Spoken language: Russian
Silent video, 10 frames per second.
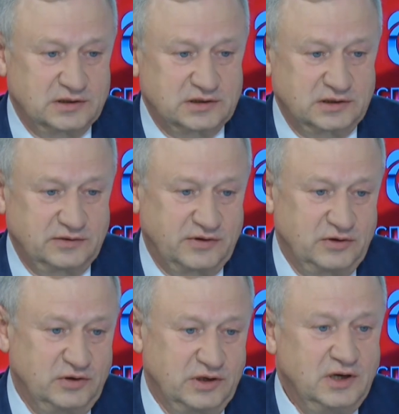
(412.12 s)
также это в
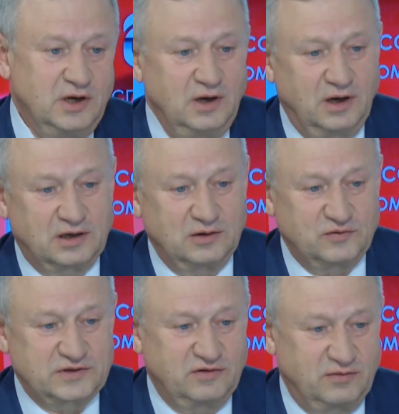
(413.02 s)
районе
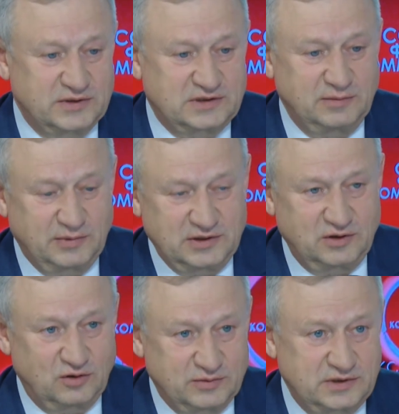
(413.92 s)
Орловского моста
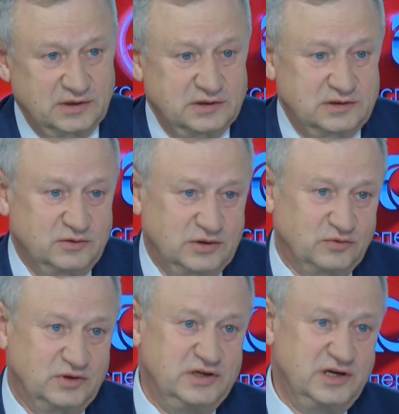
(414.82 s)
планируем сделать. Но ну, это
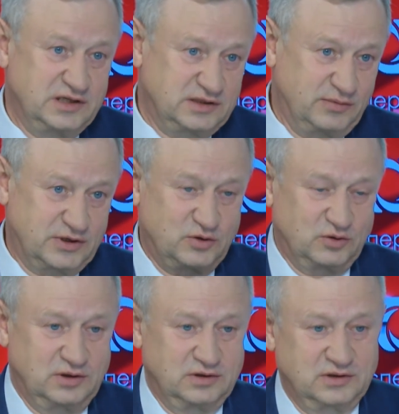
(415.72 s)
удлиняется
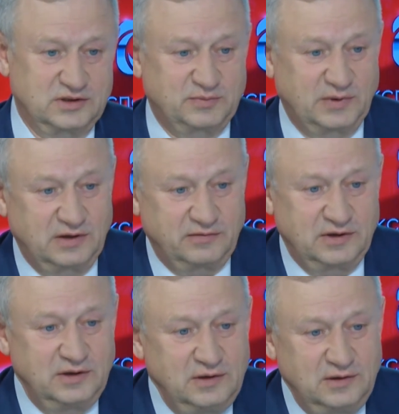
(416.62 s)
маршрут э, сплава.